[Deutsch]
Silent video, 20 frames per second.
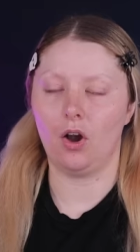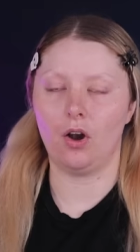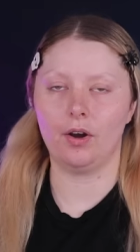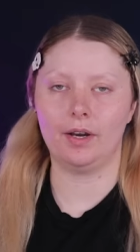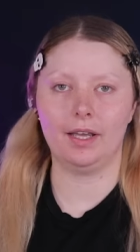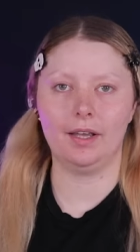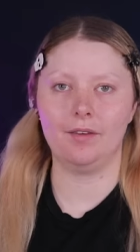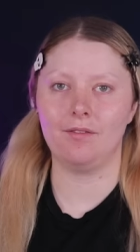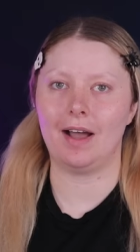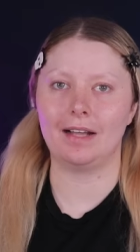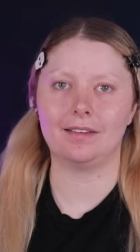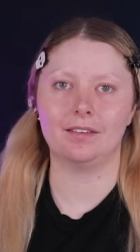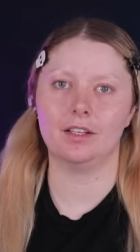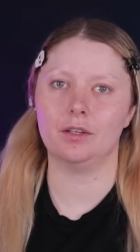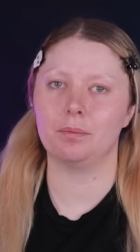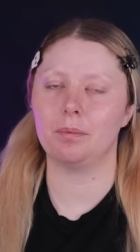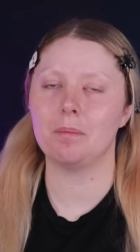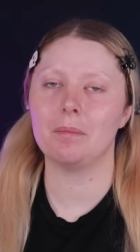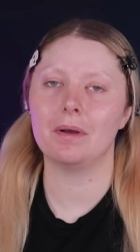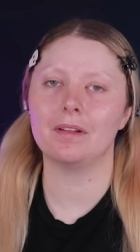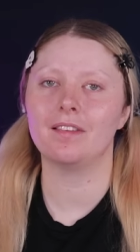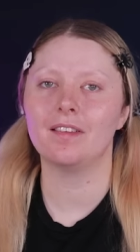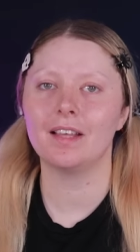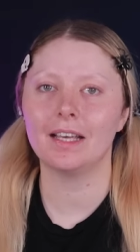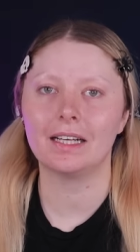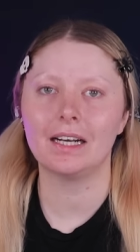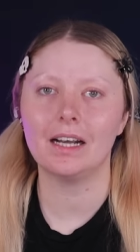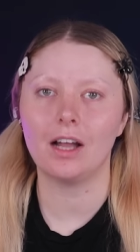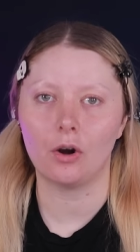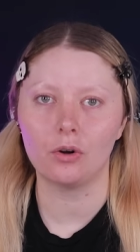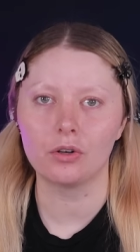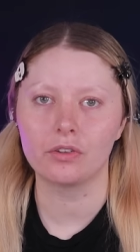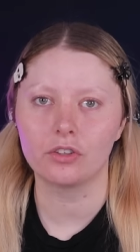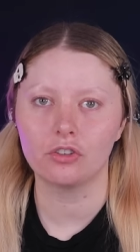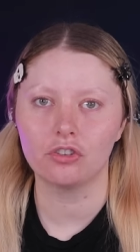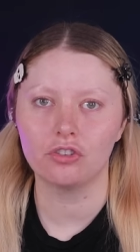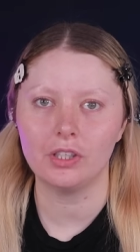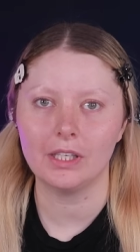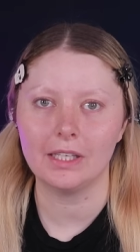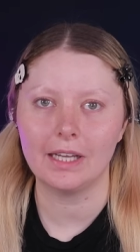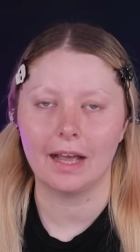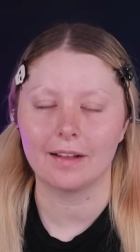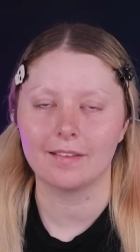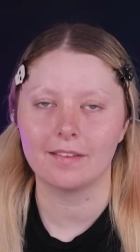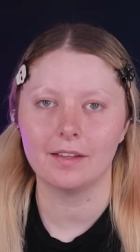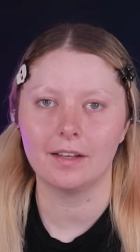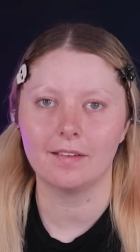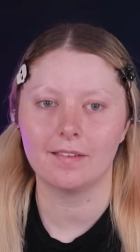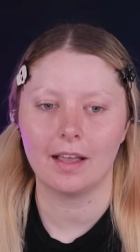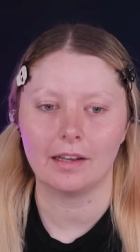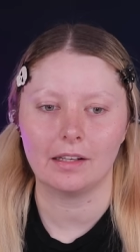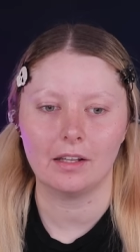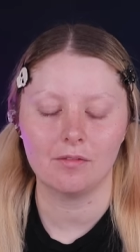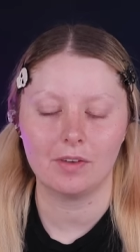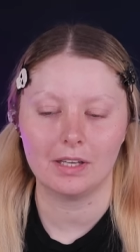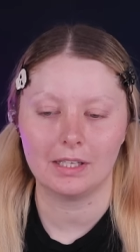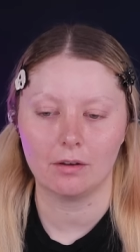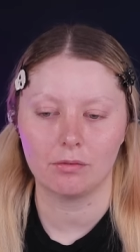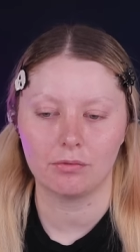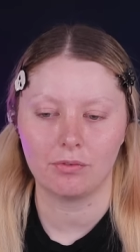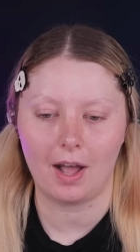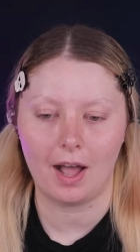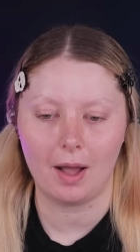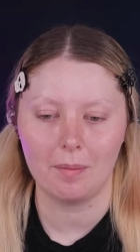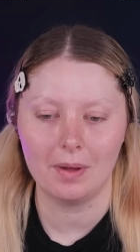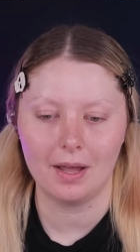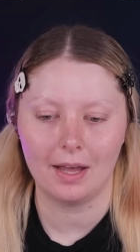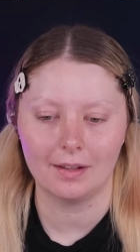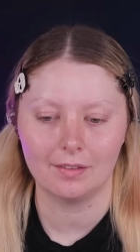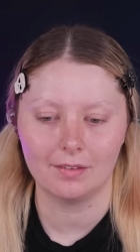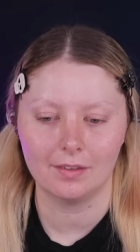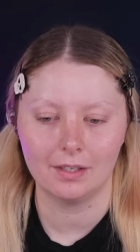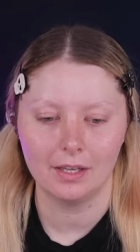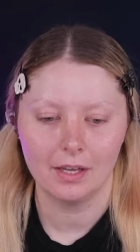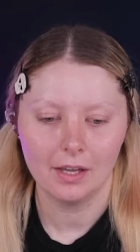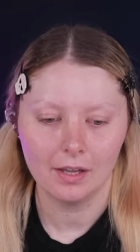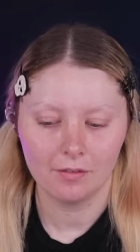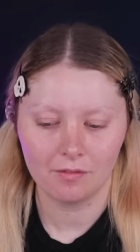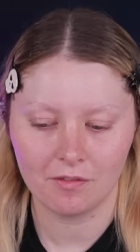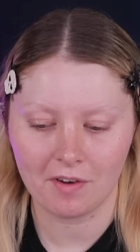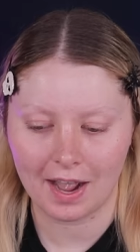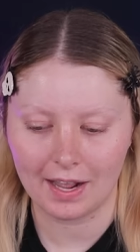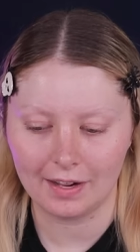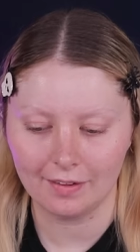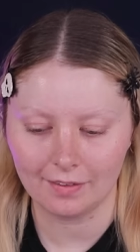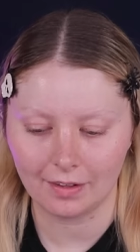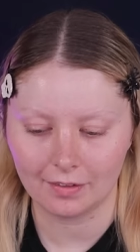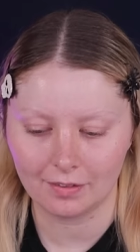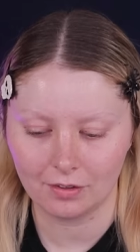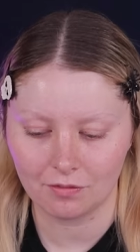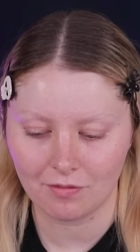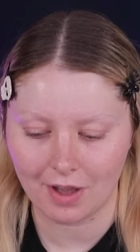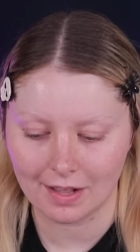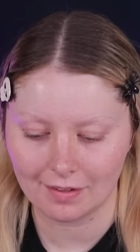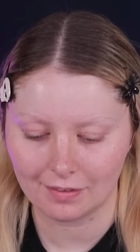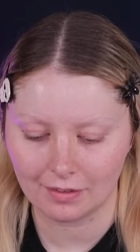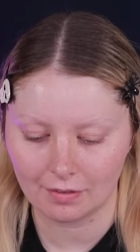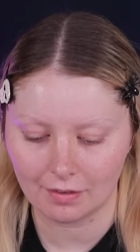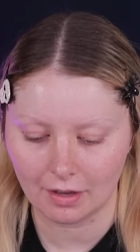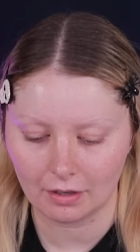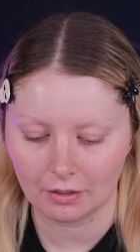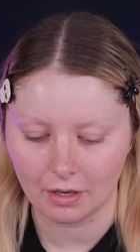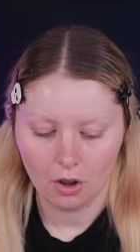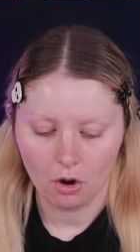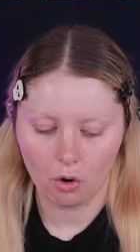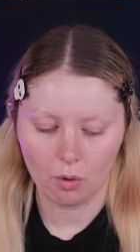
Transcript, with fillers: Okay, warte, ich bin bei Zirkel ausgestiegen. Hat sie gesagt, in welcher Farbe? Hat sie weiß? Hat sie weiß gesagt?